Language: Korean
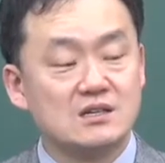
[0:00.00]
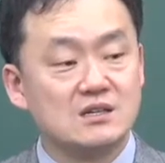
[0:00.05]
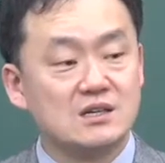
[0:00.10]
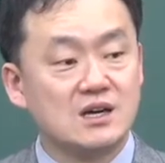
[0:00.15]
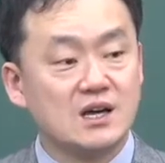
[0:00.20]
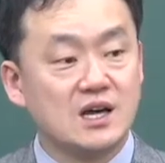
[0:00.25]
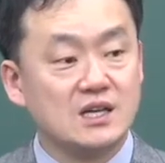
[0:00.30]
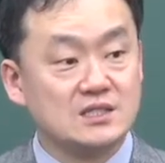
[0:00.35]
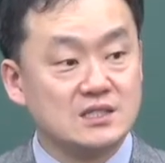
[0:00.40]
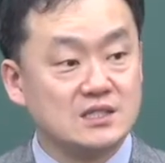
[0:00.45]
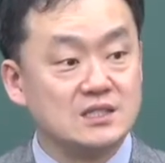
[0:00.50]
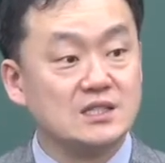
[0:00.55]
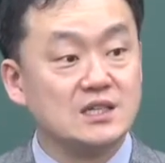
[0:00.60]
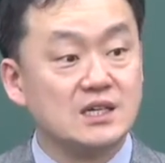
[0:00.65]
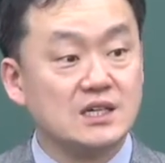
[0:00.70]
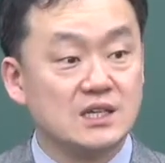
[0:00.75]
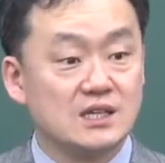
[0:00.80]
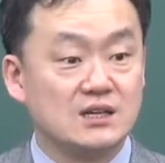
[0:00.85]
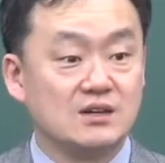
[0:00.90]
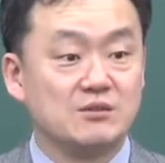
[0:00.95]
같이
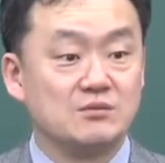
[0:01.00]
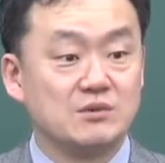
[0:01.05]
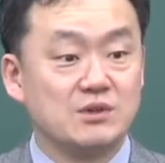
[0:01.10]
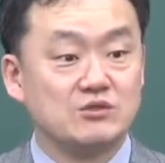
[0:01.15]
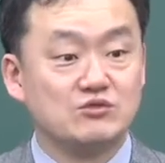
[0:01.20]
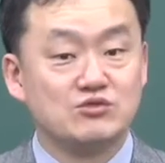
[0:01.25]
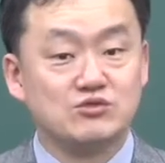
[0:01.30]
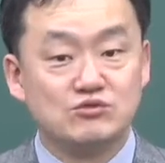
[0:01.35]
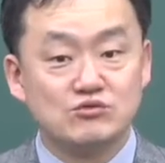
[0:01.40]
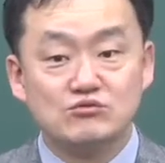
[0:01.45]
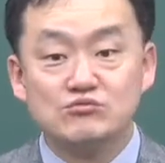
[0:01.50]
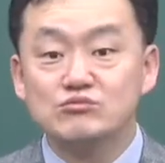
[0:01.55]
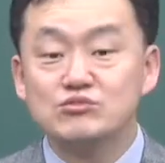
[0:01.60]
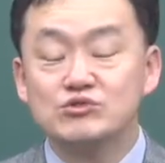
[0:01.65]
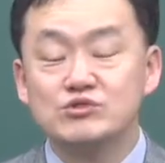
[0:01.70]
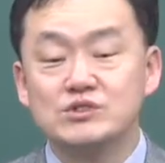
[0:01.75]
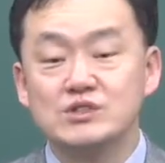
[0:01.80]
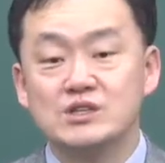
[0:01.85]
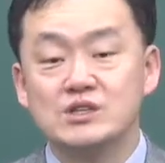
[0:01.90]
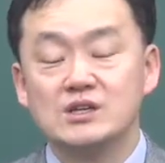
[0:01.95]
가야 되는 겁니다.
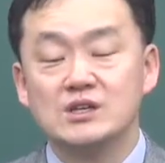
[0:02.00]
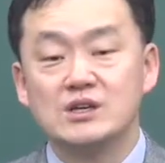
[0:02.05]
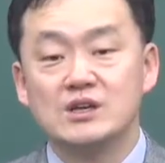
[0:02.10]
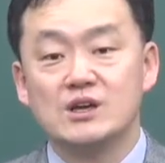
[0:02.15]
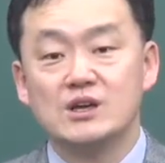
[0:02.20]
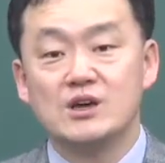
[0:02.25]
충분히